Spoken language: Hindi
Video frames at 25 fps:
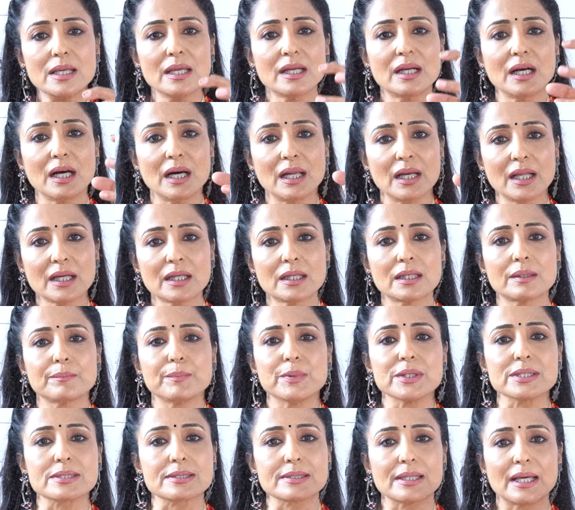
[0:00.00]
की एक अलग
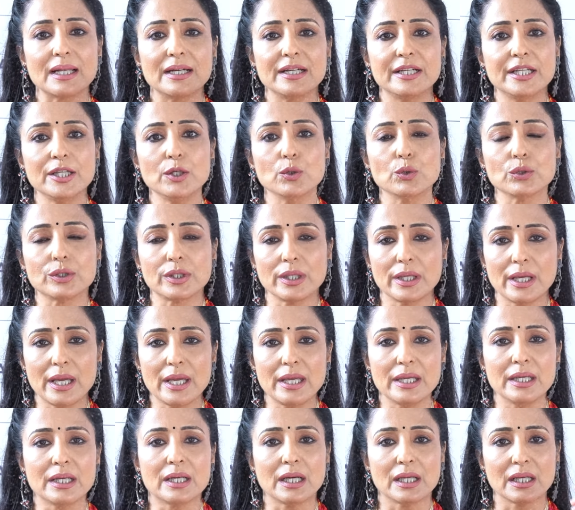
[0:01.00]
पर्सनैलिटी होती है
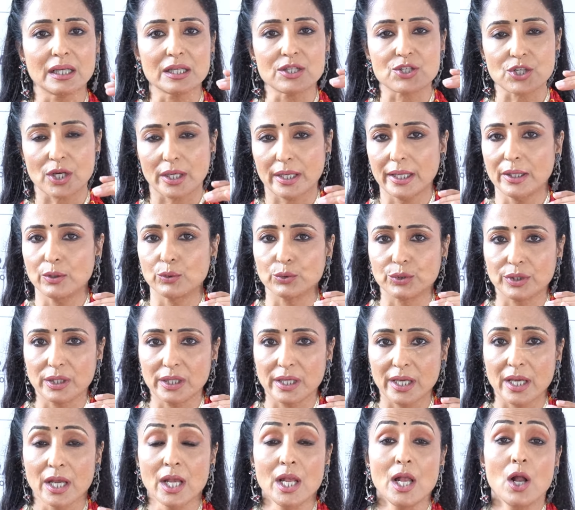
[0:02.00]
एक अलग जगह
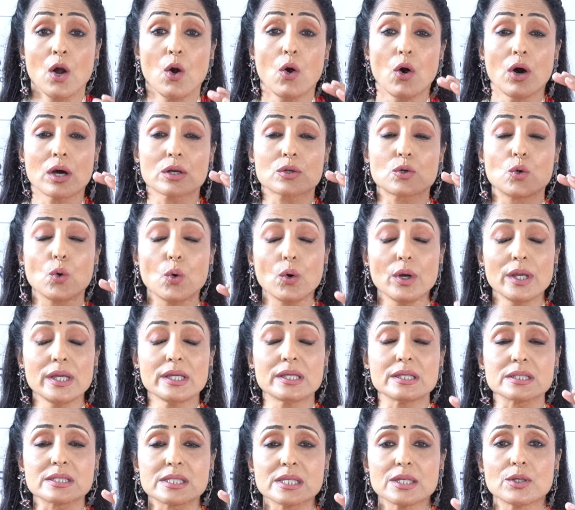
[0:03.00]
होती है और कोई
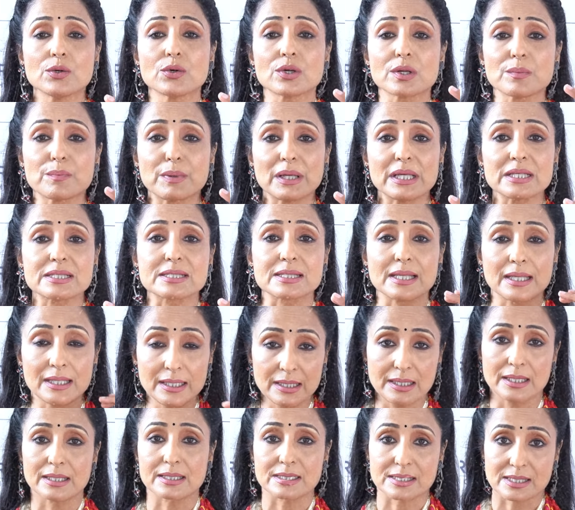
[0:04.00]
किसी को रिप्लेस
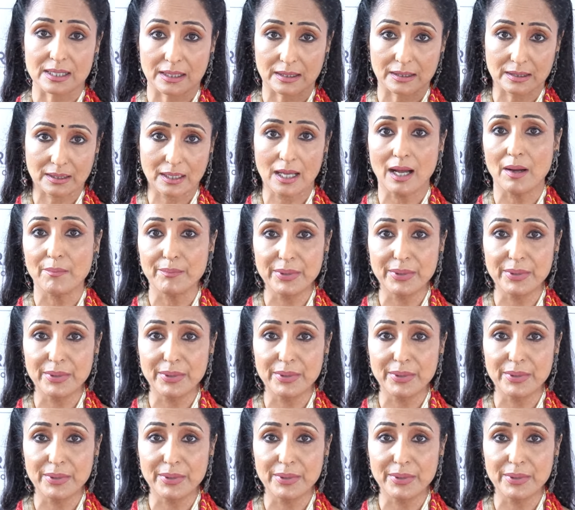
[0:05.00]
नहीं कर सकता